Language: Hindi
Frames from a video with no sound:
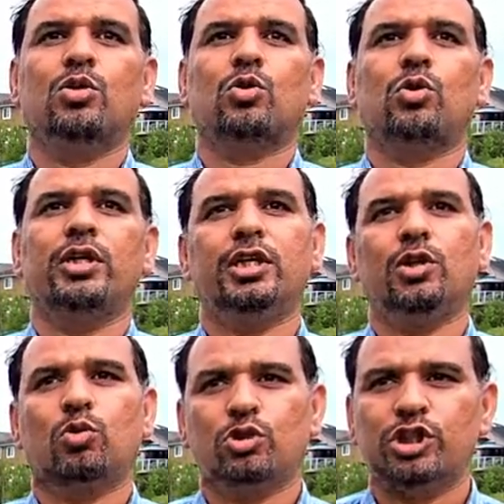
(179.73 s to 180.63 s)
तो
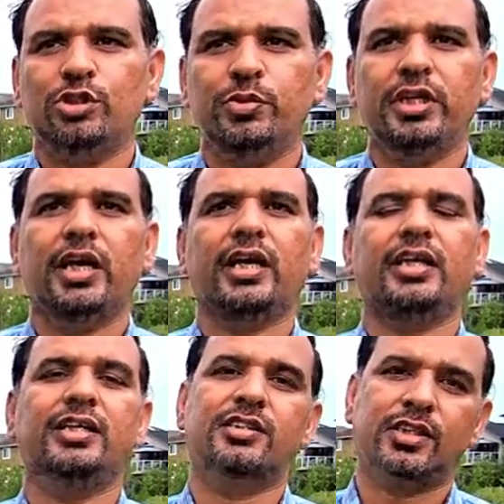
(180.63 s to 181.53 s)
इनकी कोशिश भी है
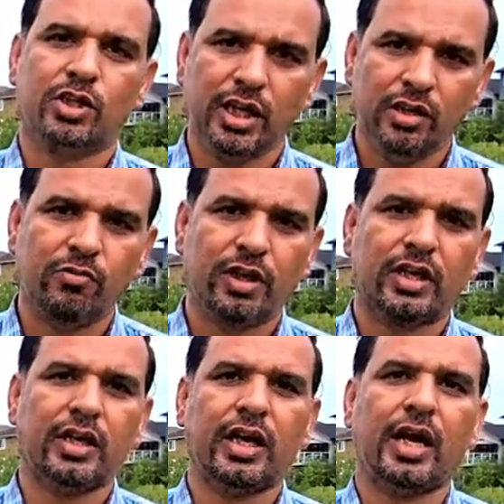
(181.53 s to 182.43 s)
कि जो स्किल्ड वर्कर